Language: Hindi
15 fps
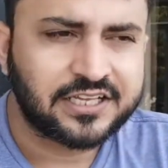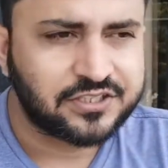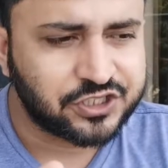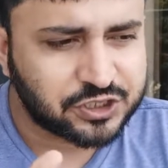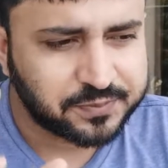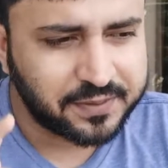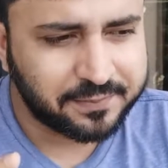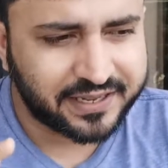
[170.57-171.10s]

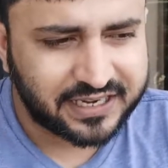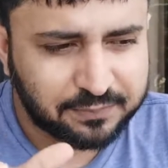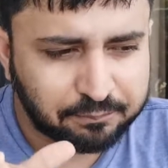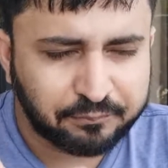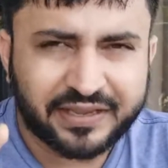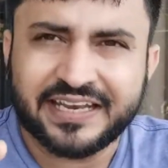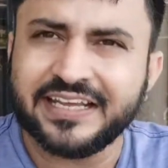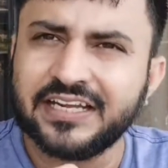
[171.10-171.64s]
जिसमें मैंने
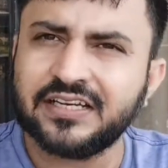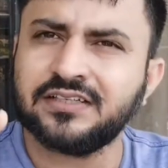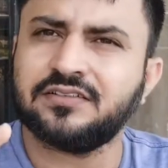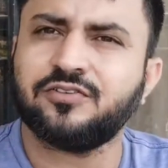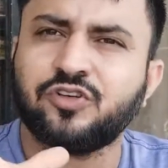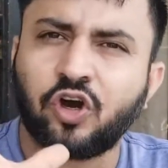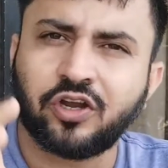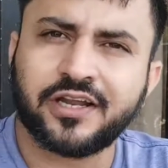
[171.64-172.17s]
मिलियन
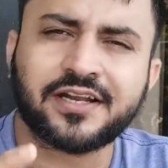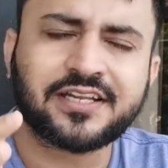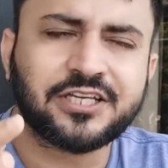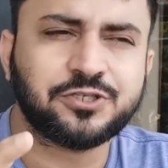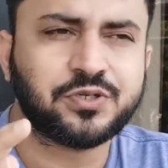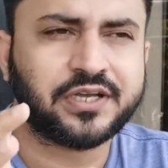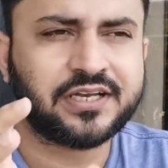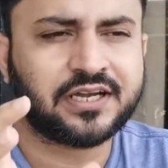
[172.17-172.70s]
डॉलर
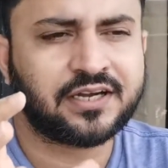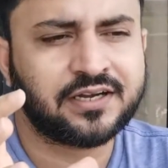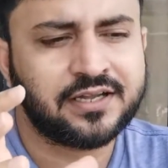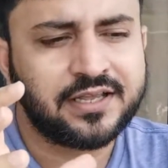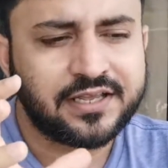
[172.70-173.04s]
की जो है ना